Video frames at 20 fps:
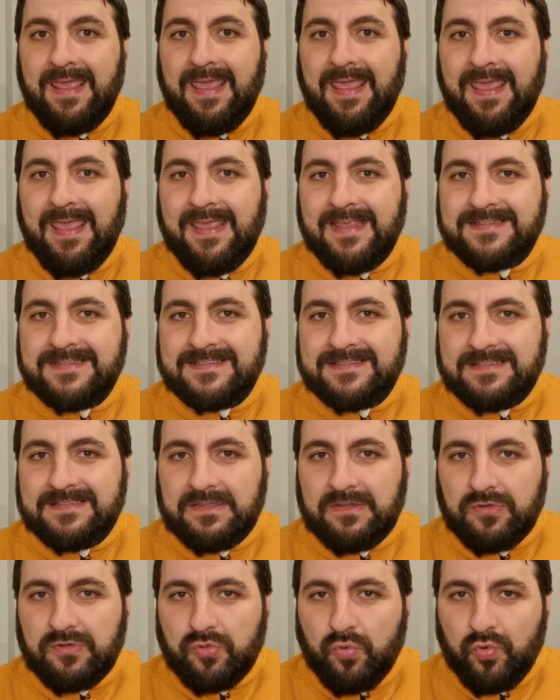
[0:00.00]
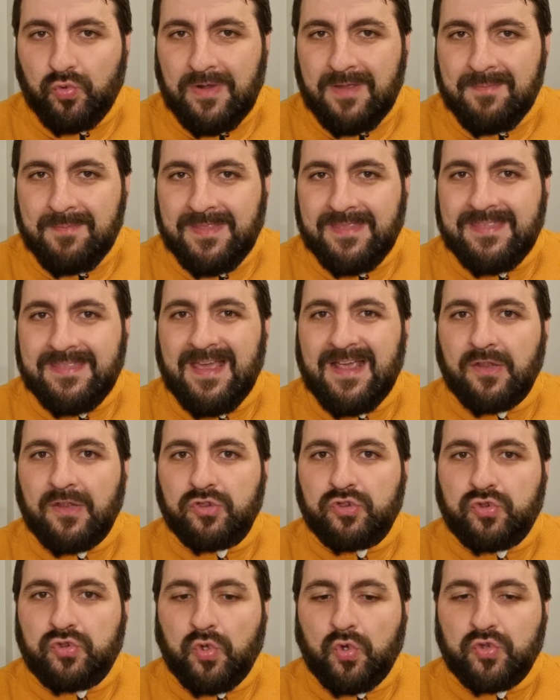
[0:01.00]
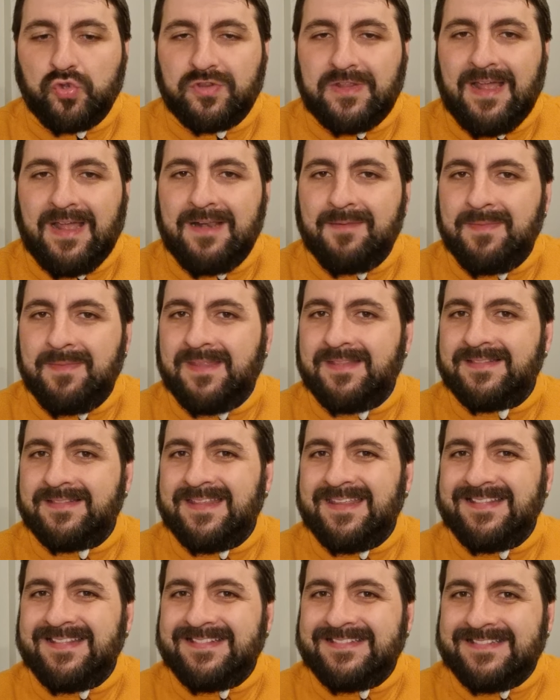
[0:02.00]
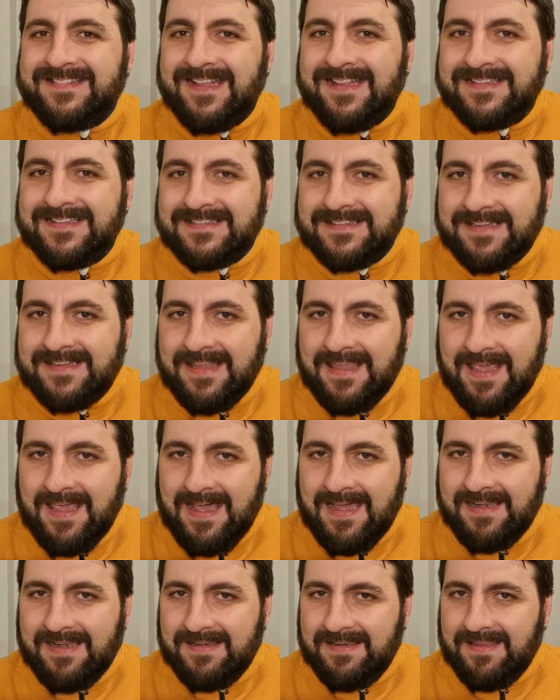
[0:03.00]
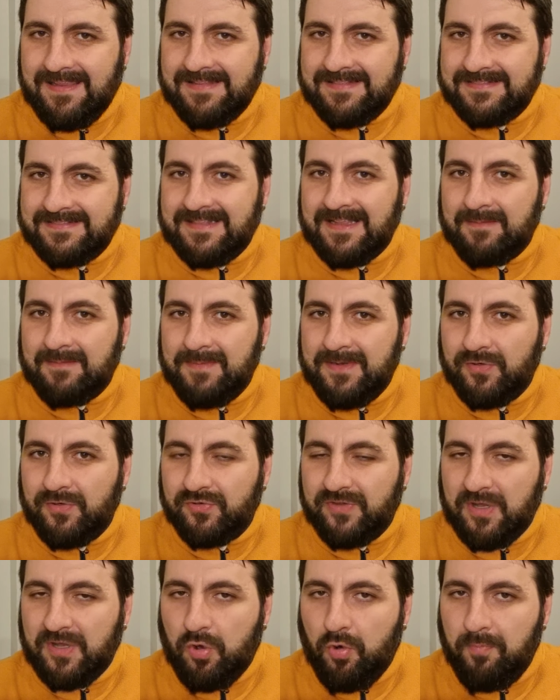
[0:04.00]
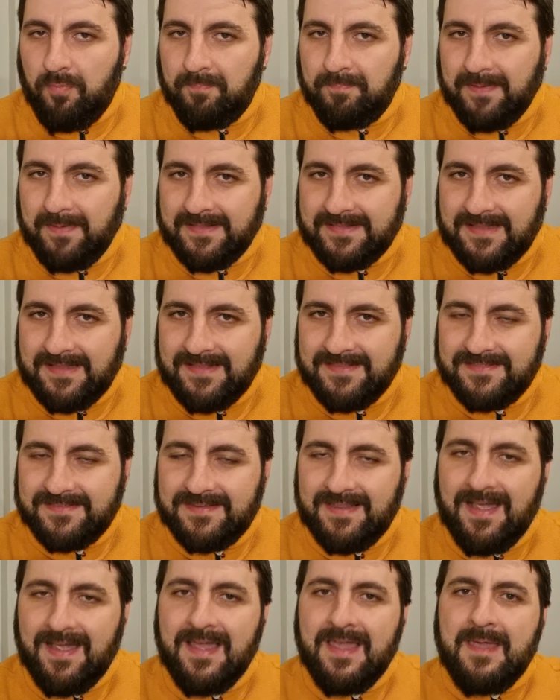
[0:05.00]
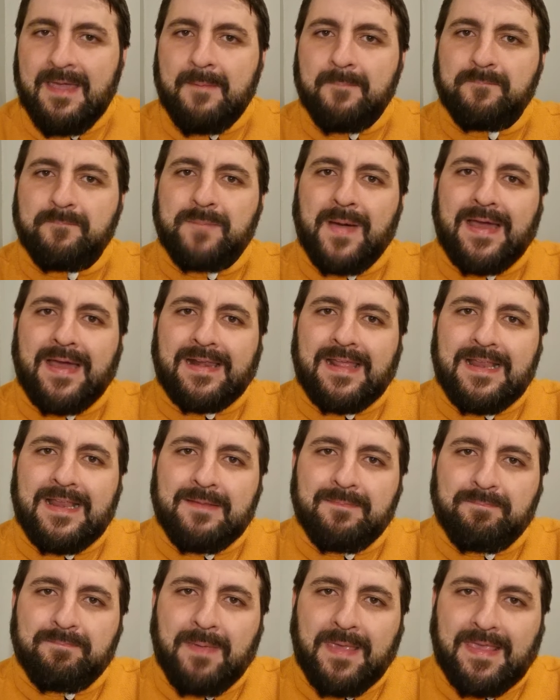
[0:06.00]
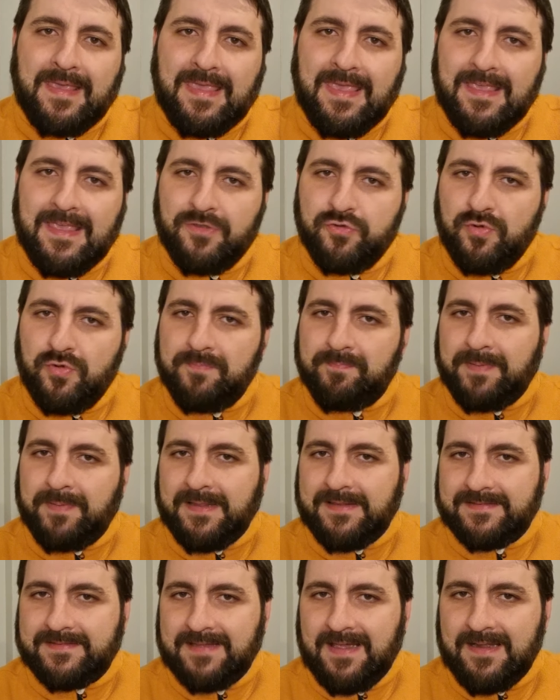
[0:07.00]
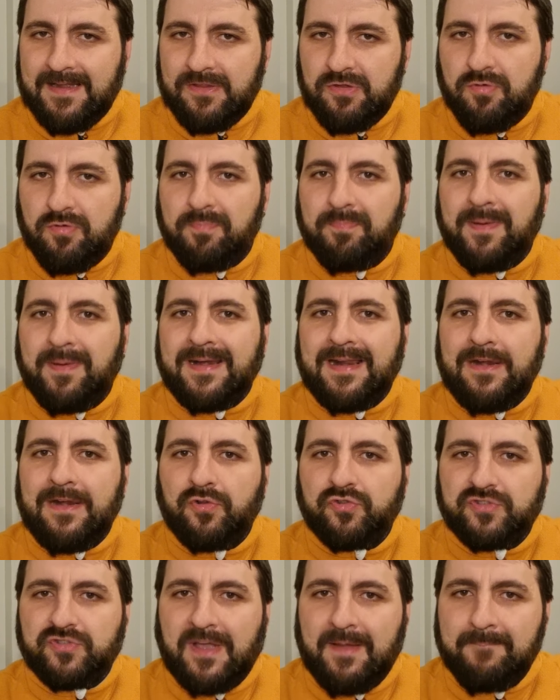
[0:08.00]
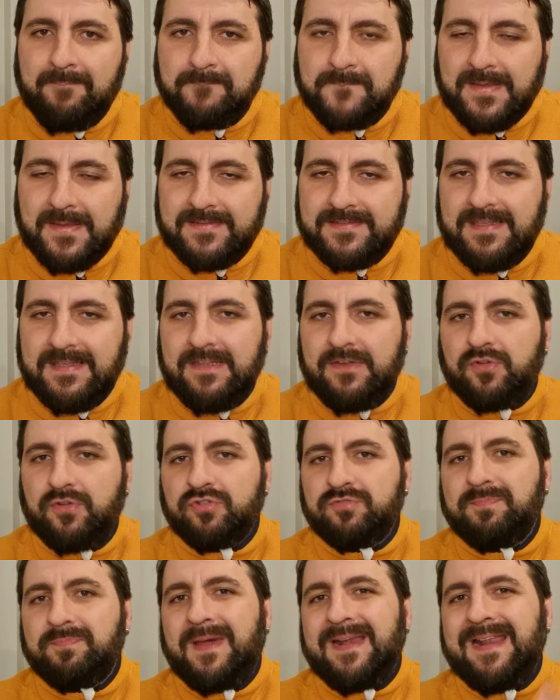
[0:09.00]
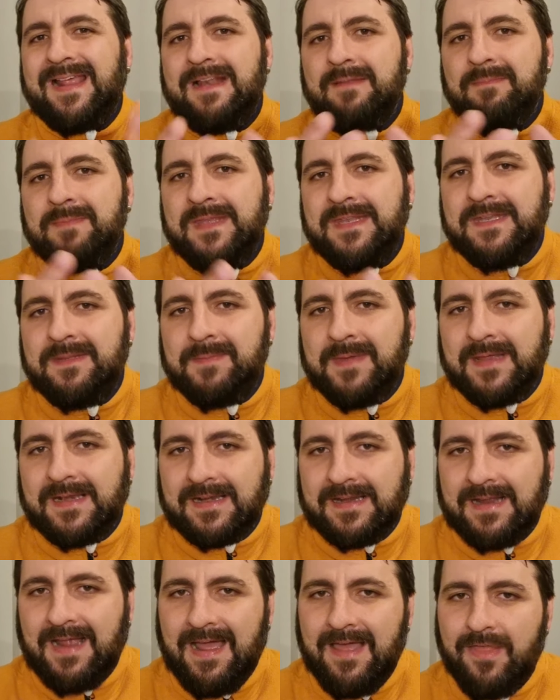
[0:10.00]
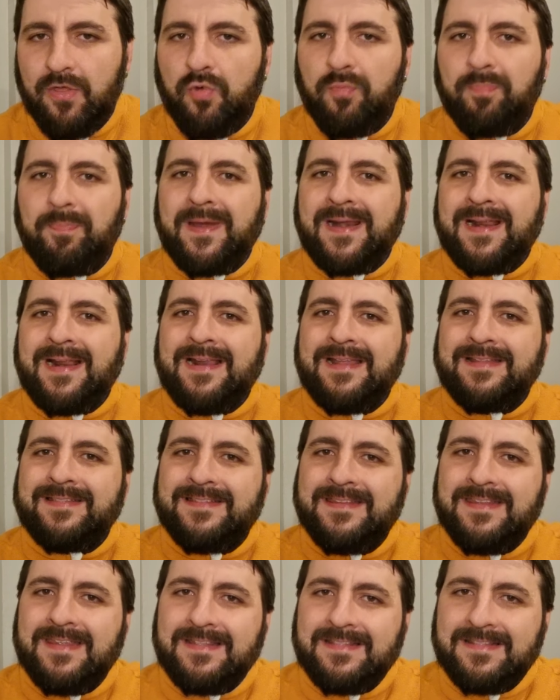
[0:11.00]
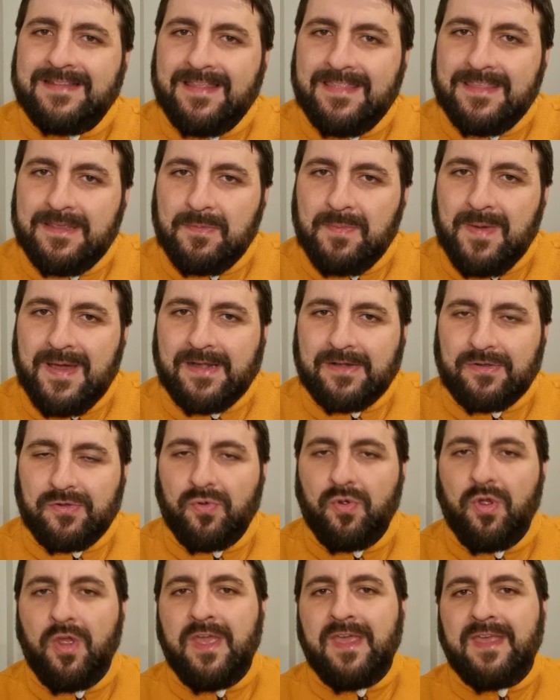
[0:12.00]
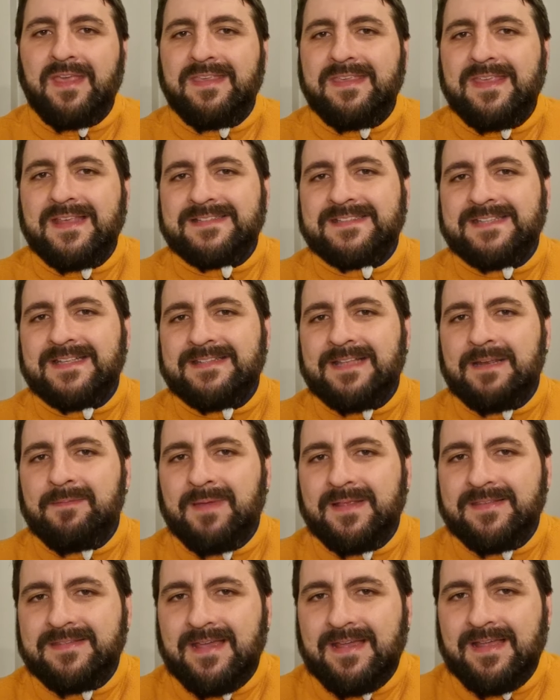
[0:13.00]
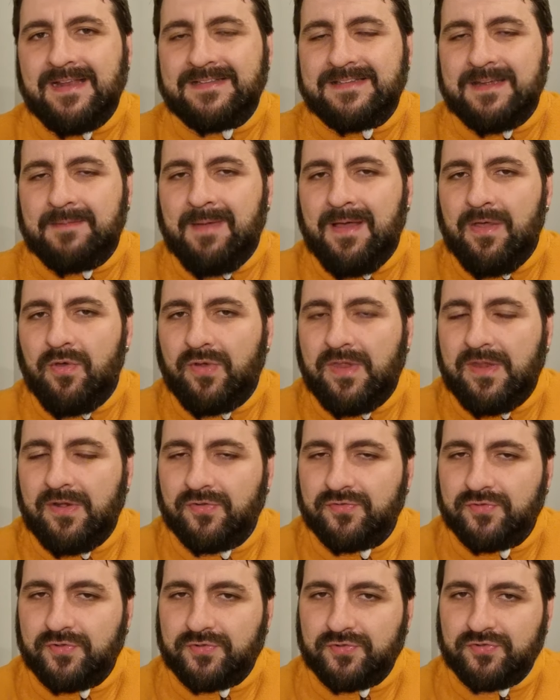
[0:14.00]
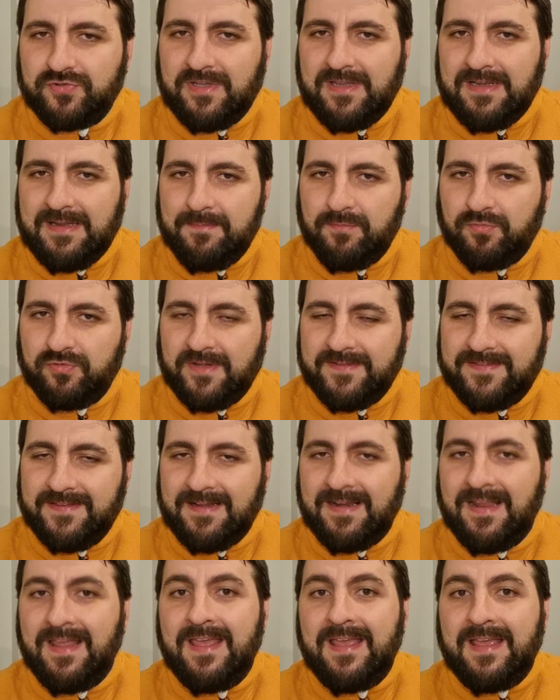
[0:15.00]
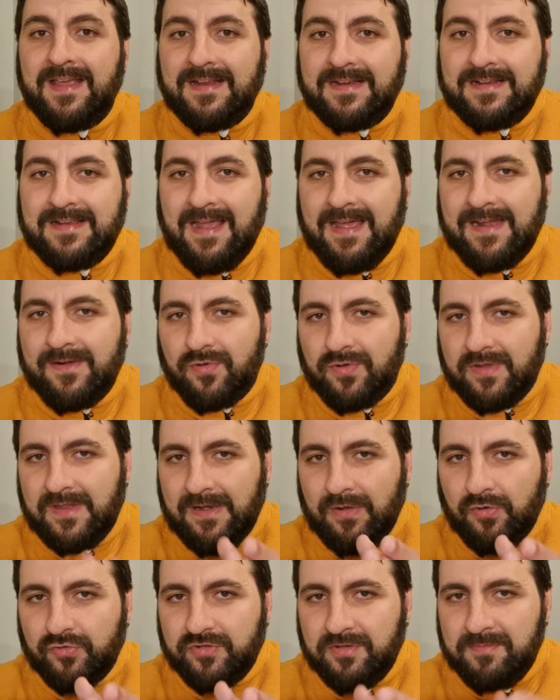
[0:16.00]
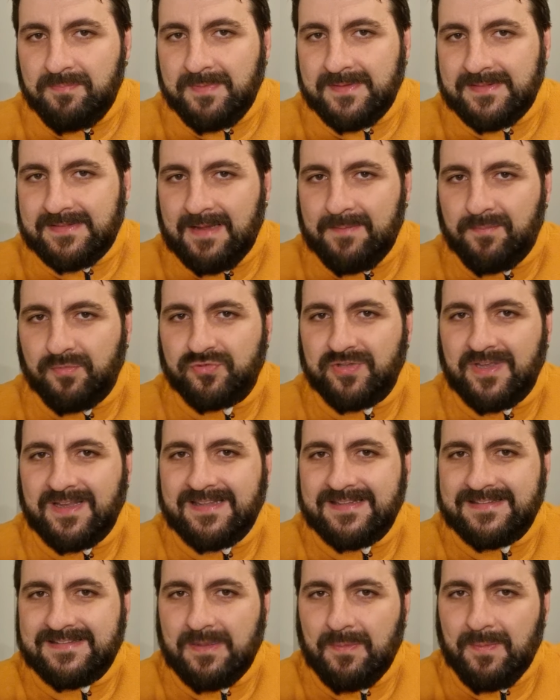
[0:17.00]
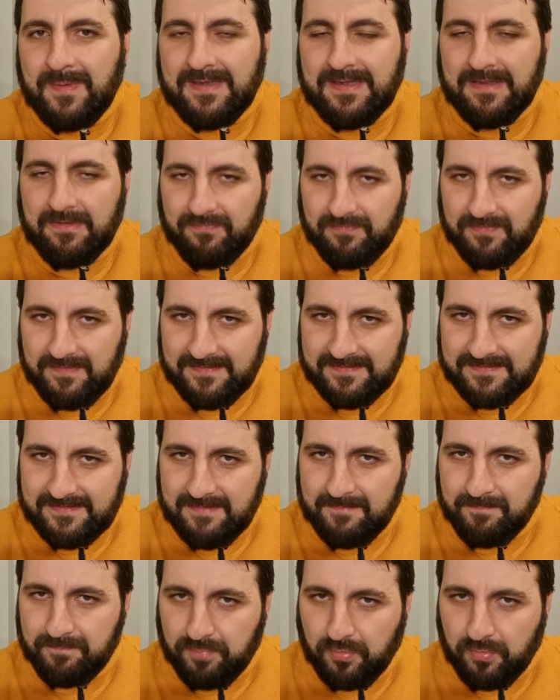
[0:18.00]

Es una medida totalmente desleal en términos de competencia para el pequeño empresario, para los campesinos, para el mini mercado, para la tienda de barrio. Y este es el, el llamado que nosotros queremos hacer Claro que los invitamos a que se beneficien,